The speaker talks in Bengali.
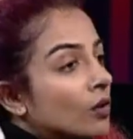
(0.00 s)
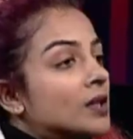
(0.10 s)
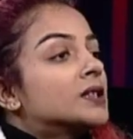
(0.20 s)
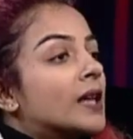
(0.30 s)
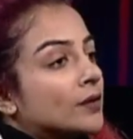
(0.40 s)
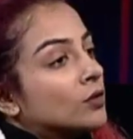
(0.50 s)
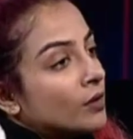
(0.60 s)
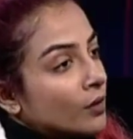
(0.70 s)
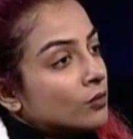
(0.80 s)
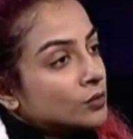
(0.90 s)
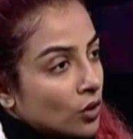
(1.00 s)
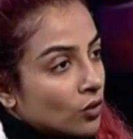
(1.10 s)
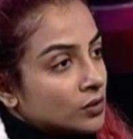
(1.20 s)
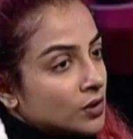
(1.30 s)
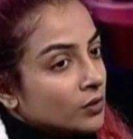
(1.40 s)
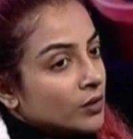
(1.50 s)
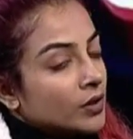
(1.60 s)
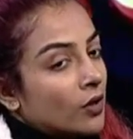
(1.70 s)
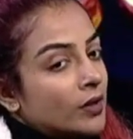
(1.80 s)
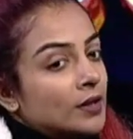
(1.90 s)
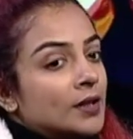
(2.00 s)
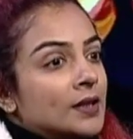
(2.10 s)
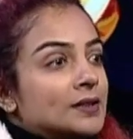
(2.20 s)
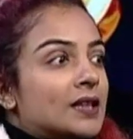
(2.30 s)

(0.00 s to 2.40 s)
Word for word: ওনার সাথে এক ধরনের এরকম সক্ষতা তৈরি হয়